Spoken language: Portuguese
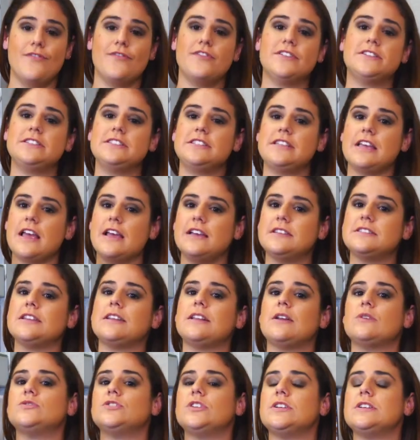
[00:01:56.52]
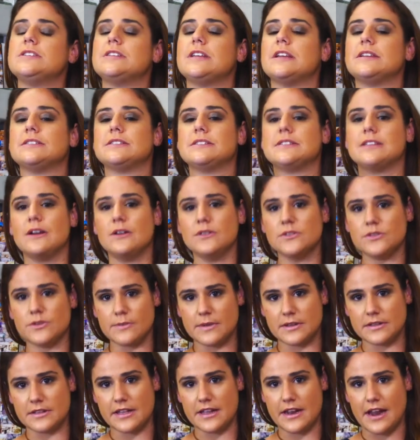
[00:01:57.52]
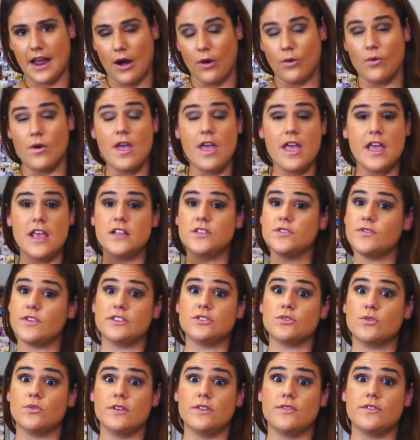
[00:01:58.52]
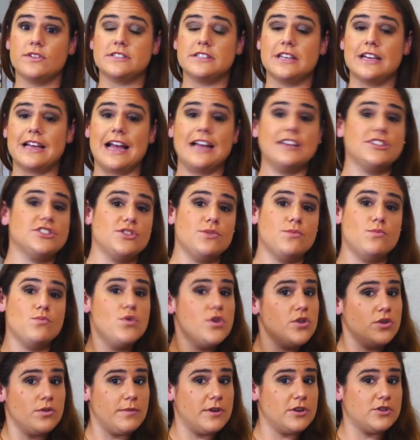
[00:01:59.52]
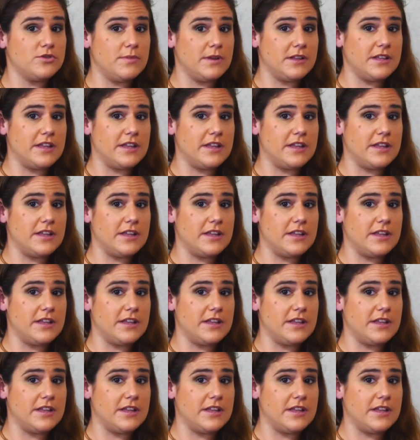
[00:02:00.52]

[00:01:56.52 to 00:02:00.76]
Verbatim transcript: eficiência na utilização do material. Isso faz com que você gaste muito menos